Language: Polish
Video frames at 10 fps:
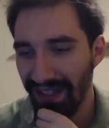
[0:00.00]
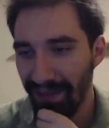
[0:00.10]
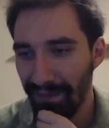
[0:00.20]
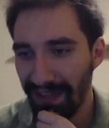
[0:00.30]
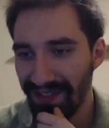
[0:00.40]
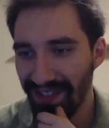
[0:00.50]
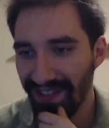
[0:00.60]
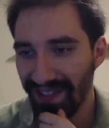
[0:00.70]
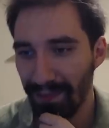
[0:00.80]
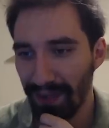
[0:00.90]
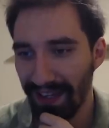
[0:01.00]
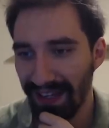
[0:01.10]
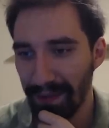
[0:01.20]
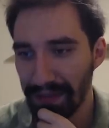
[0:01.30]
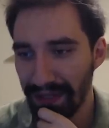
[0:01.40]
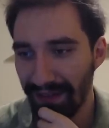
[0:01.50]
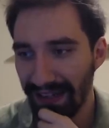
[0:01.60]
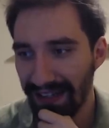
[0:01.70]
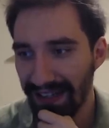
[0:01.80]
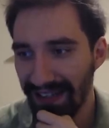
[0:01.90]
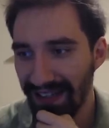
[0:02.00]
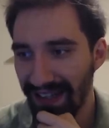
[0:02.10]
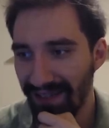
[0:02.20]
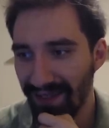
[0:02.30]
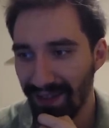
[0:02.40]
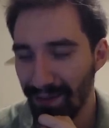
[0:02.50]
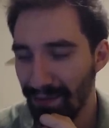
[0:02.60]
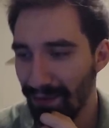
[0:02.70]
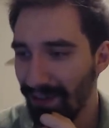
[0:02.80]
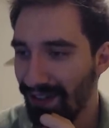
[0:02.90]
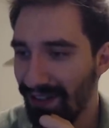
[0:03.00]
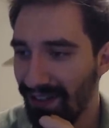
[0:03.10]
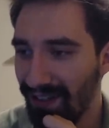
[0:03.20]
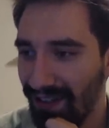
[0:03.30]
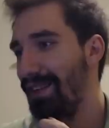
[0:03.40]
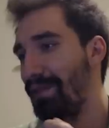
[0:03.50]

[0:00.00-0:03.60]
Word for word: Malczyński była najlepsza walka. Dla mnie to było.